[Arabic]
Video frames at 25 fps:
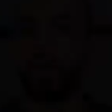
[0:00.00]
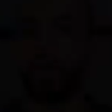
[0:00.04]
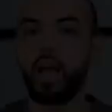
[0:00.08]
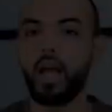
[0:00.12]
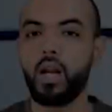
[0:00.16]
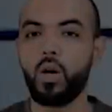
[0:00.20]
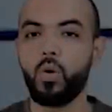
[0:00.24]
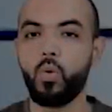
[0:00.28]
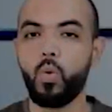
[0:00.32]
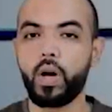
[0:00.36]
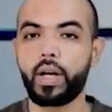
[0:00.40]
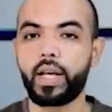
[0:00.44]

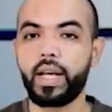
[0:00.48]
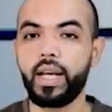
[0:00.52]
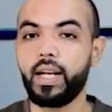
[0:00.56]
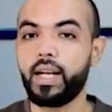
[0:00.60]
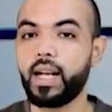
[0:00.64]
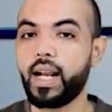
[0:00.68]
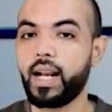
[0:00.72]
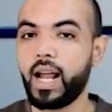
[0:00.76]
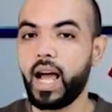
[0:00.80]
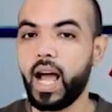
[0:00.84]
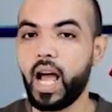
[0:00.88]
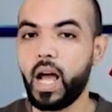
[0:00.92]

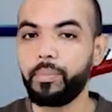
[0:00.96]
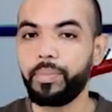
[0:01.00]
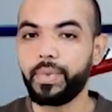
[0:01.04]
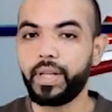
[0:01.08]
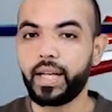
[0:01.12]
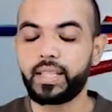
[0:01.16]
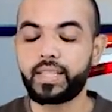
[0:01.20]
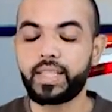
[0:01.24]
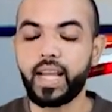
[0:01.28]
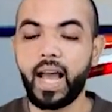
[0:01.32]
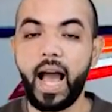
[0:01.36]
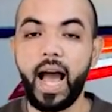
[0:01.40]
الوكيل العام
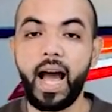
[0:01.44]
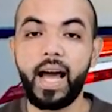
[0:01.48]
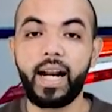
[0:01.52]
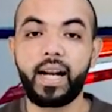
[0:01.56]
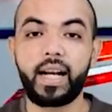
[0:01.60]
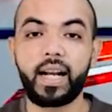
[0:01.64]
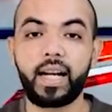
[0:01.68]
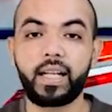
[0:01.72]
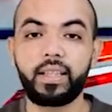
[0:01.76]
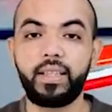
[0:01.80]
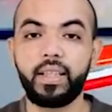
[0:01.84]
يتحرك